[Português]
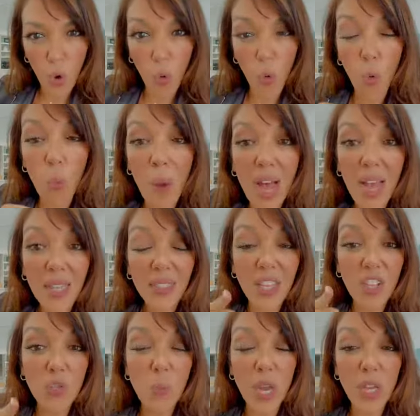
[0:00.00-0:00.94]
uma
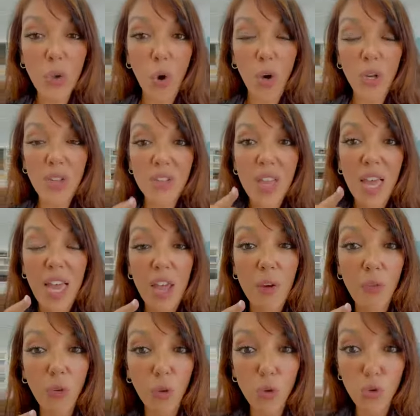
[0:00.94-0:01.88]
das maiores
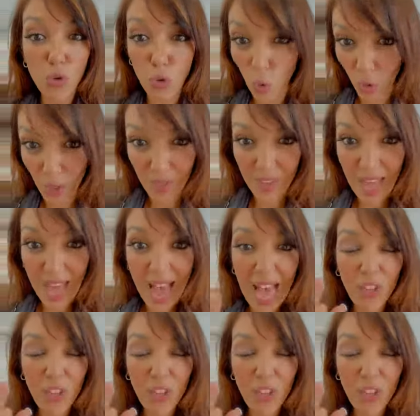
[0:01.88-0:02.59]
revoluções.